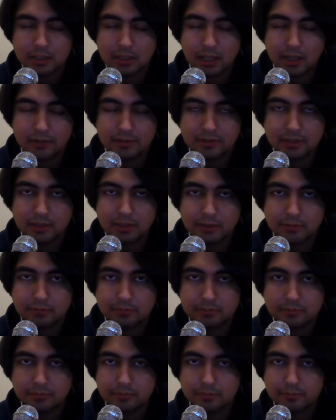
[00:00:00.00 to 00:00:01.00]
tavsiye ederim.
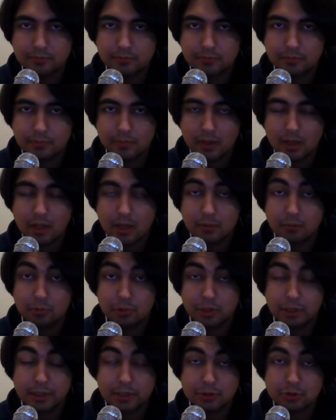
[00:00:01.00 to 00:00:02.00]
Bu
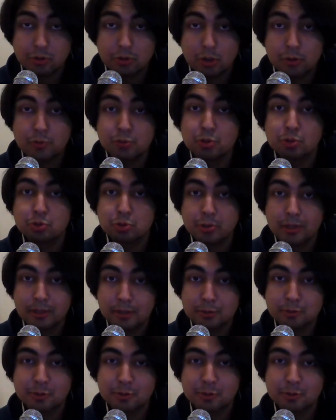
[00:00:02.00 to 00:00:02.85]
neden söylüyorum? Çünkü sürekli